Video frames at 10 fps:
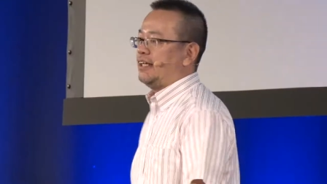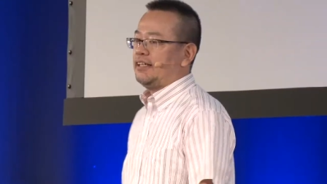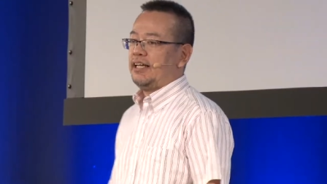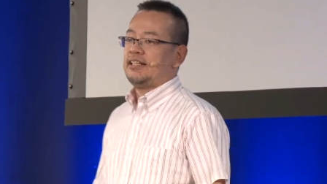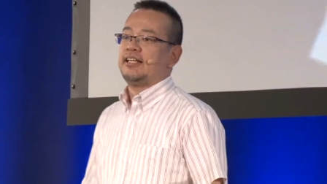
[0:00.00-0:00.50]
典
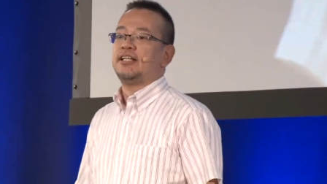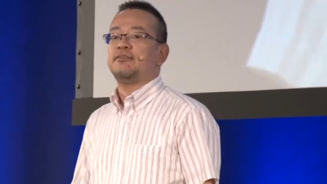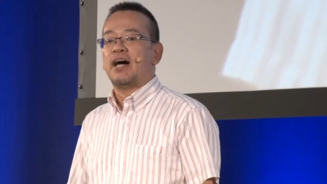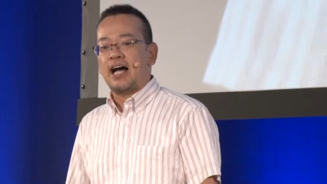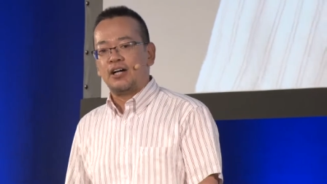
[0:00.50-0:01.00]
型的
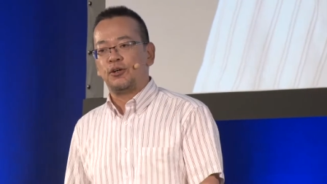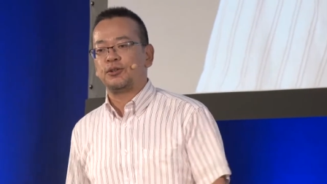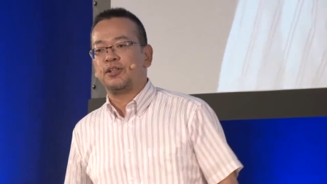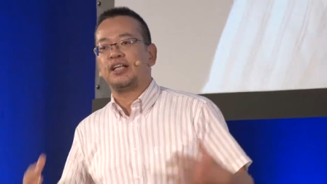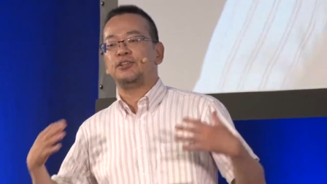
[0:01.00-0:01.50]
には大
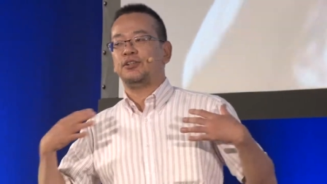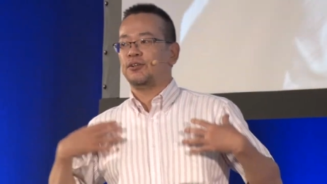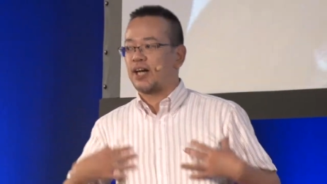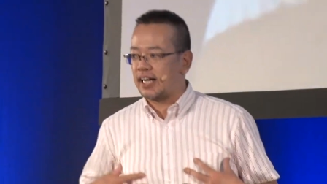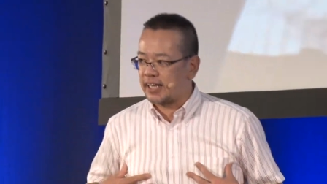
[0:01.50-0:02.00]
人1人
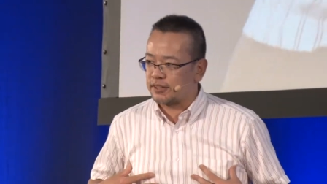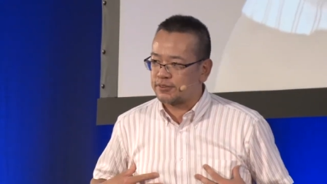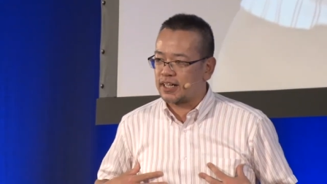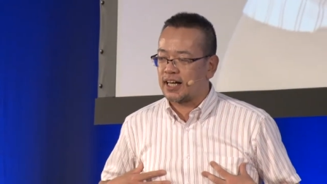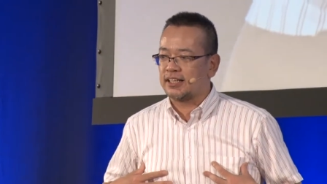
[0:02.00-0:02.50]
の体
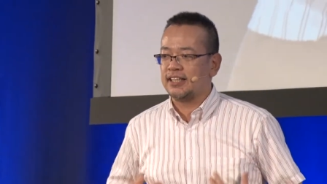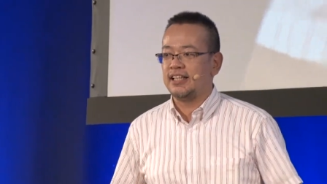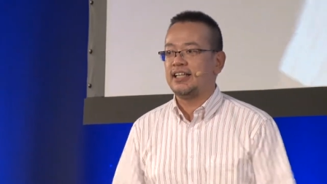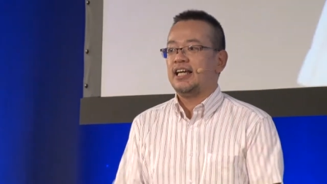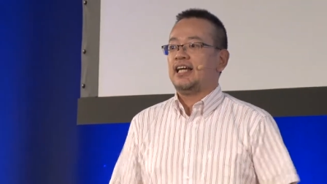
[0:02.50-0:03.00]
の中
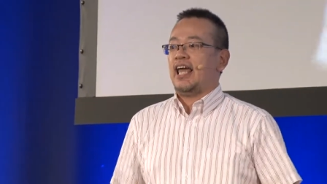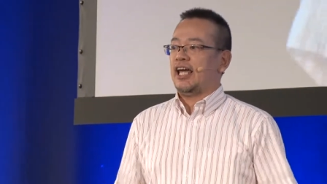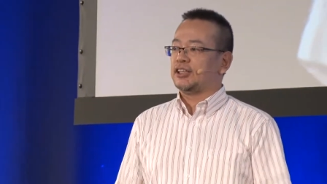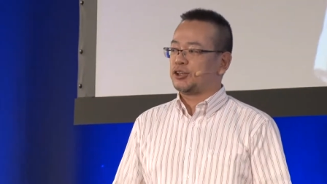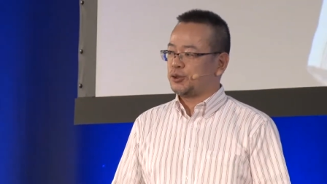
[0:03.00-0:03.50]
に、
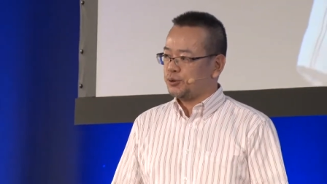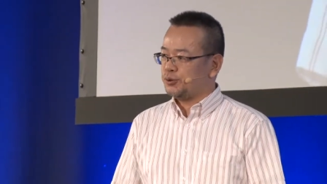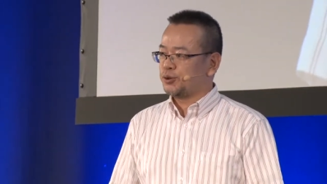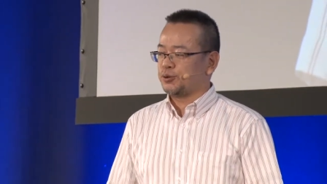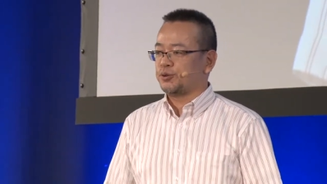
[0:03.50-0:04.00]
え
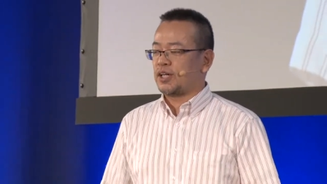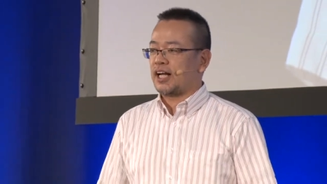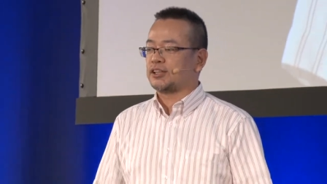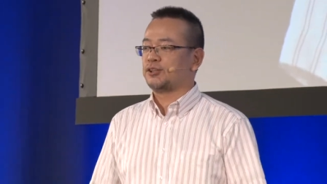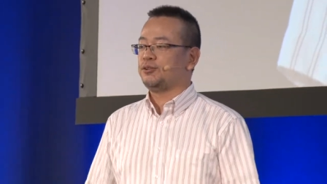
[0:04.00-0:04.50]
数十か
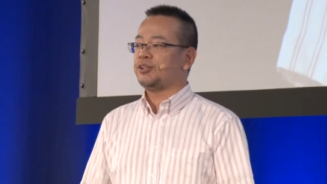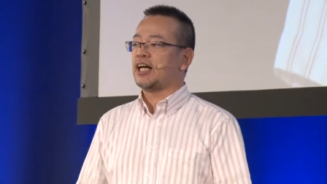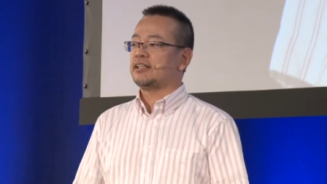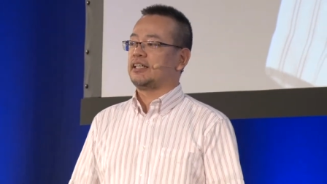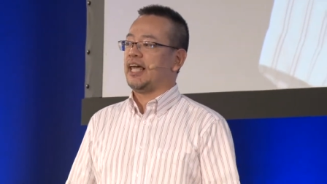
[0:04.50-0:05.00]
ら数
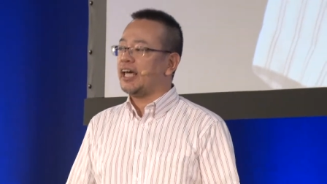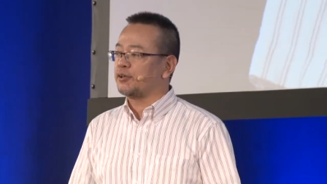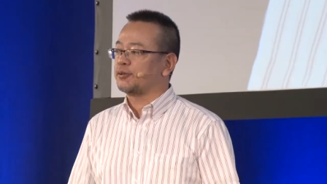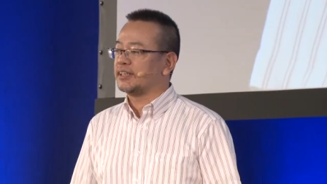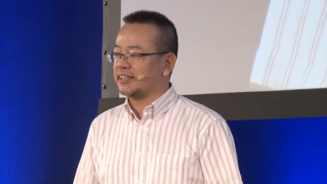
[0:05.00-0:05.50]
百
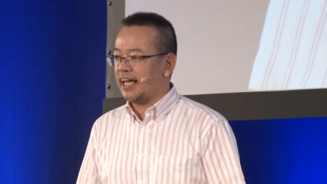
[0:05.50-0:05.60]
稽古です